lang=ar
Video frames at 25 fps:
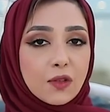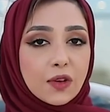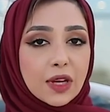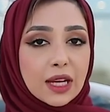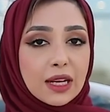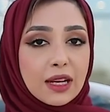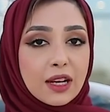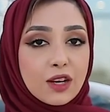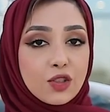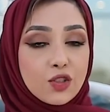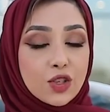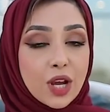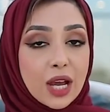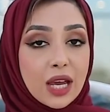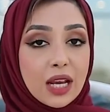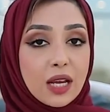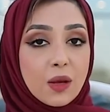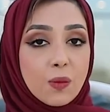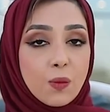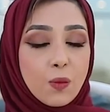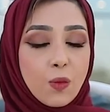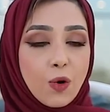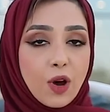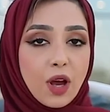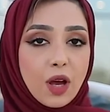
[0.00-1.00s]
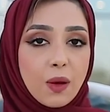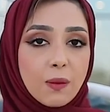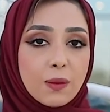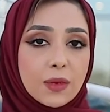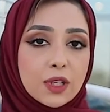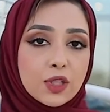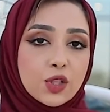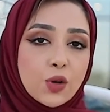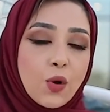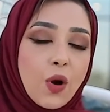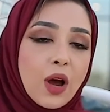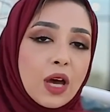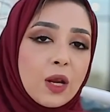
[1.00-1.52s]
بان جانب مهم
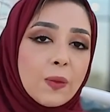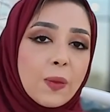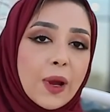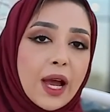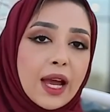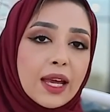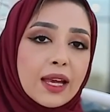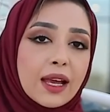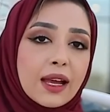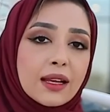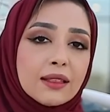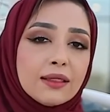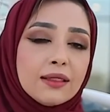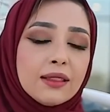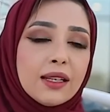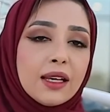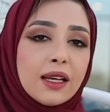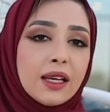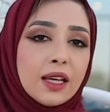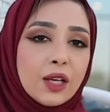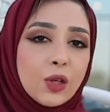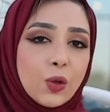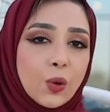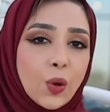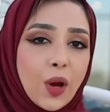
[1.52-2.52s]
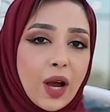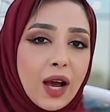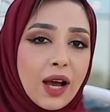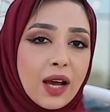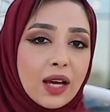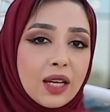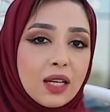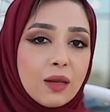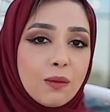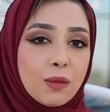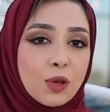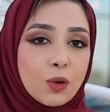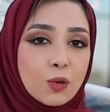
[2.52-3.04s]
من جوانب حياتنا
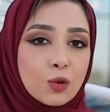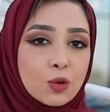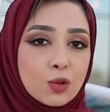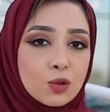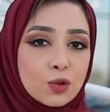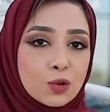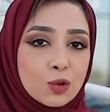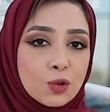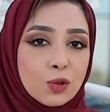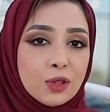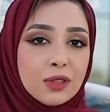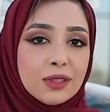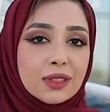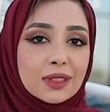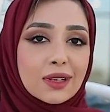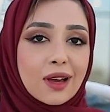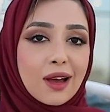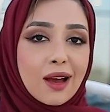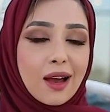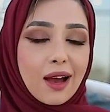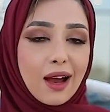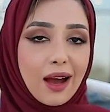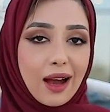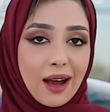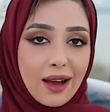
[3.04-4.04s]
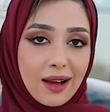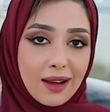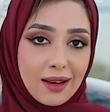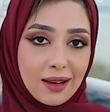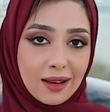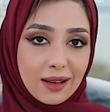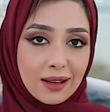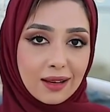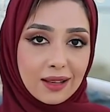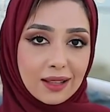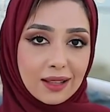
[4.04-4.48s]
يعاني من وجود عائق